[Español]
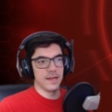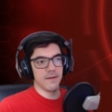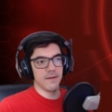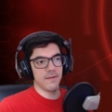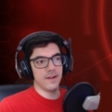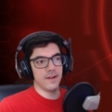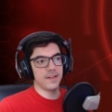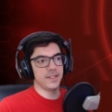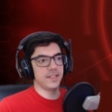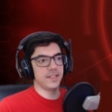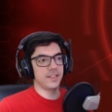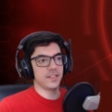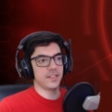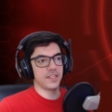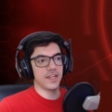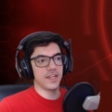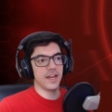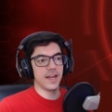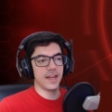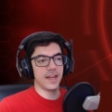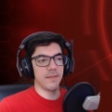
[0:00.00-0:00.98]
la siguiente
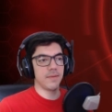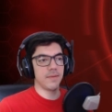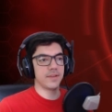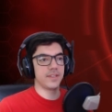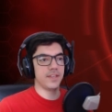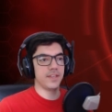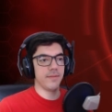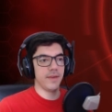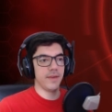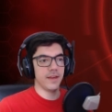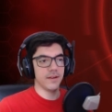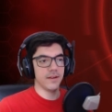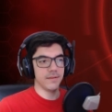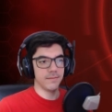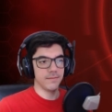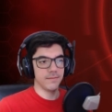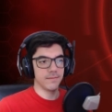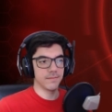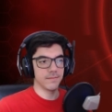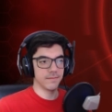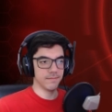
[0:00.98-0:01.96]
será la gripe simia,
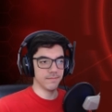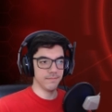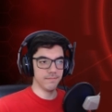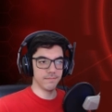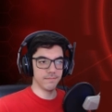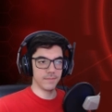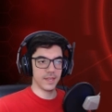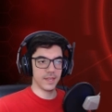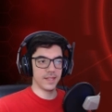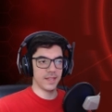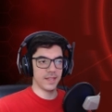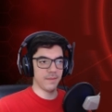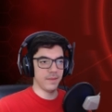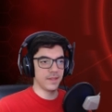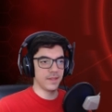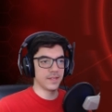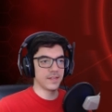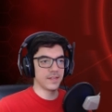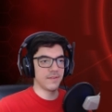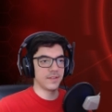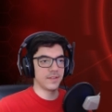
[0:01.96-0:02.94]
que tiene
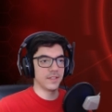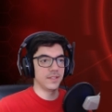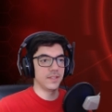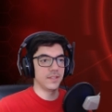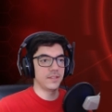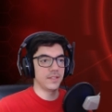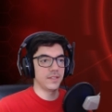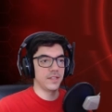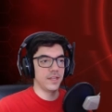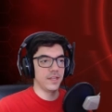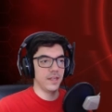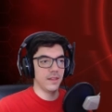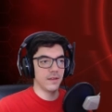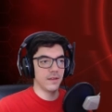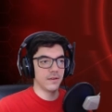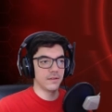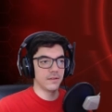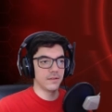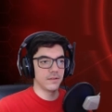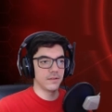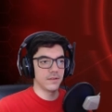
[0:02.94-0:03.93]
pinta de ser bastante
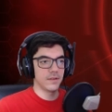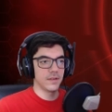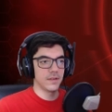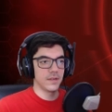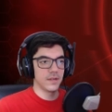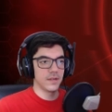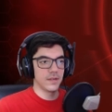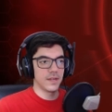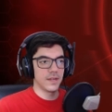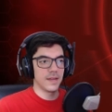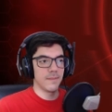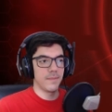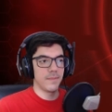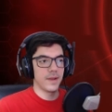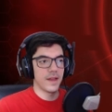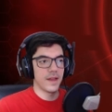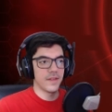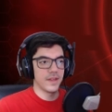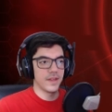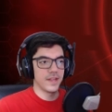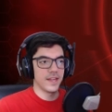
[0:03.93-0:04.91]
entretenida. En plan,
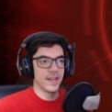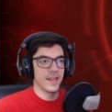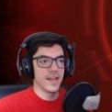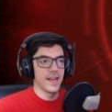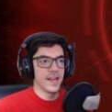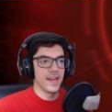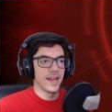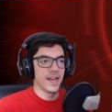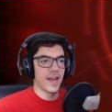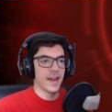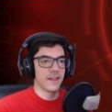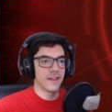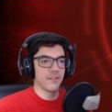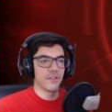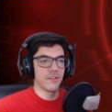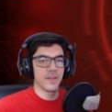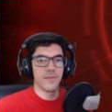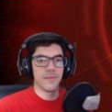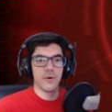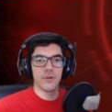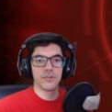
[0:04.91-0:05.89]
hacer ejércitos
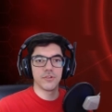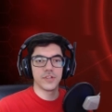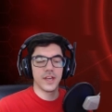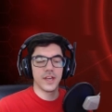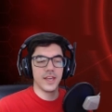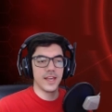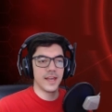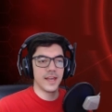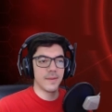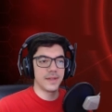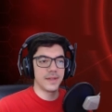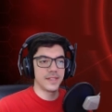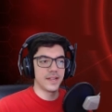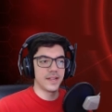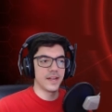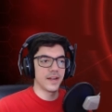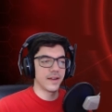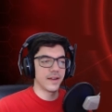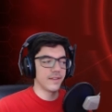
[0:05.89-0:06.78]
de monos ahí que maten a la